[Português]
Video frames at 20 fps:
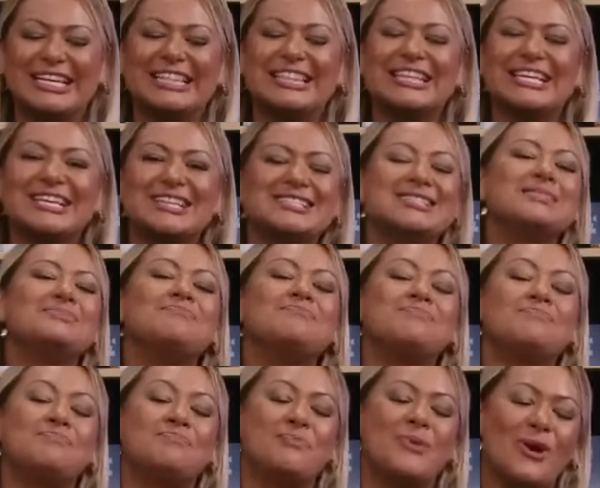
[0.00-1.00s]
Nesse
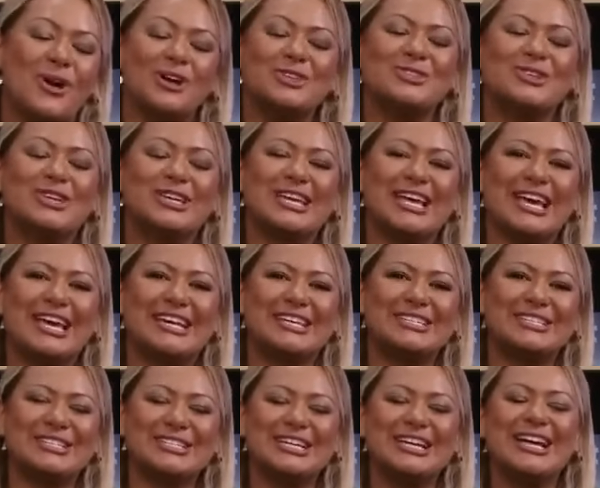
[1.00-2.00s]

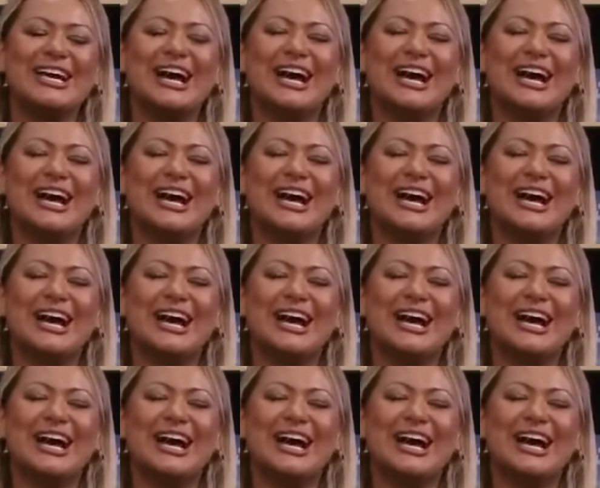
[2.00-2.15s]
podcast,